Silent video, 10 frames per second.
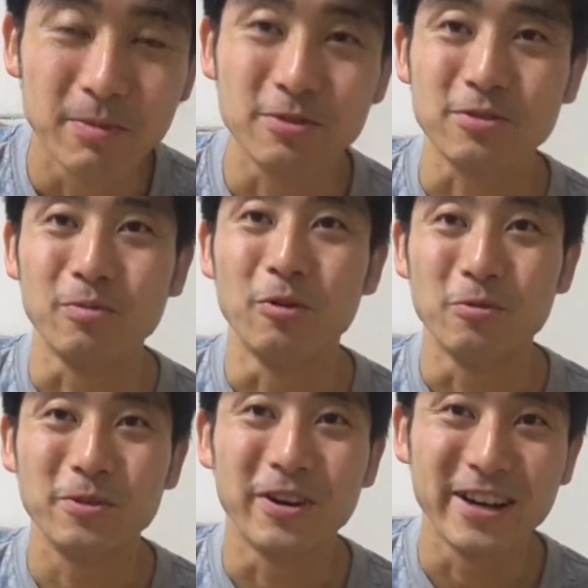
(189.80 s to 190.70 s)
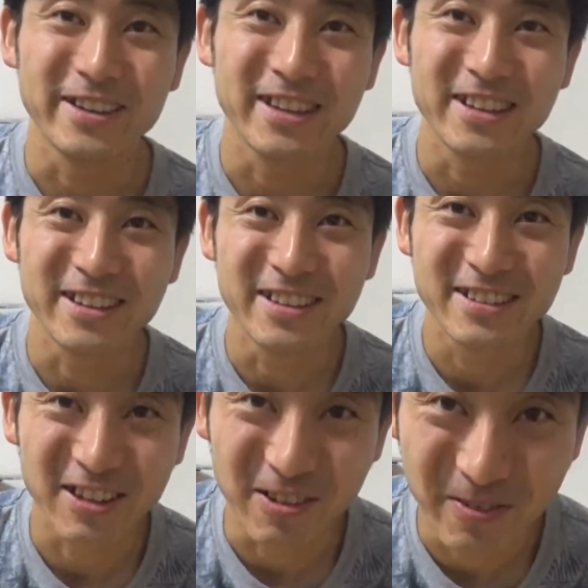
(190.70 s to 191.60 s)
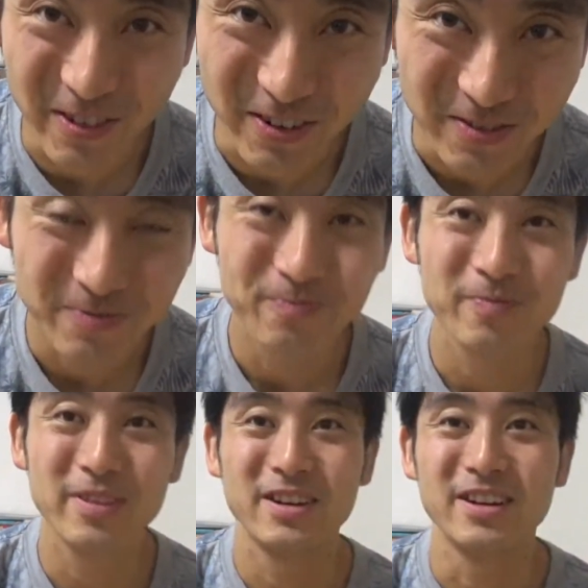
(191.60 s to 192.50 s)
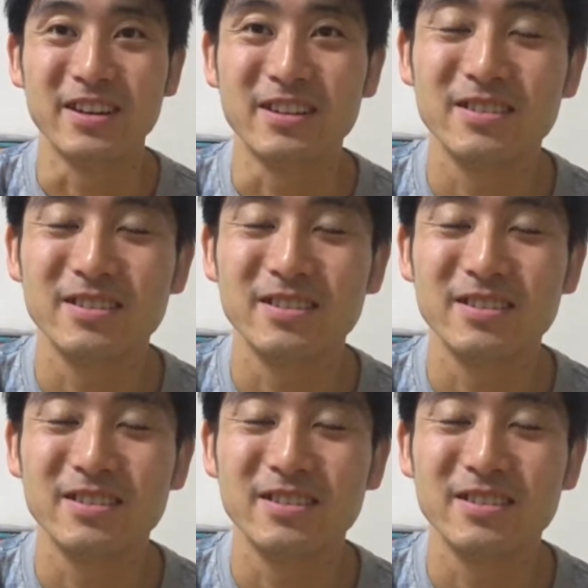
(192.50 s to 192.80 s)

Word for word: ちょっともうお風呂入ってきたんですけどもはい